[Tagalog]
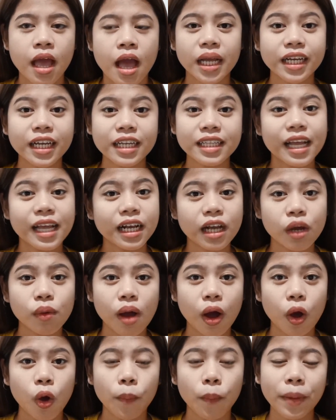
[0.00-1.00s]
Ang
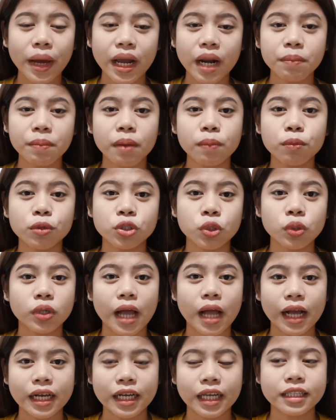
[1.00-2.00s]
ginagawa ko para
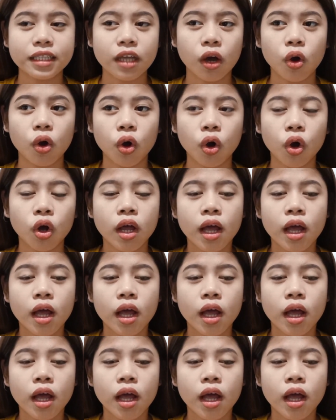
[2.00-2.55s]
mabusog agad ako,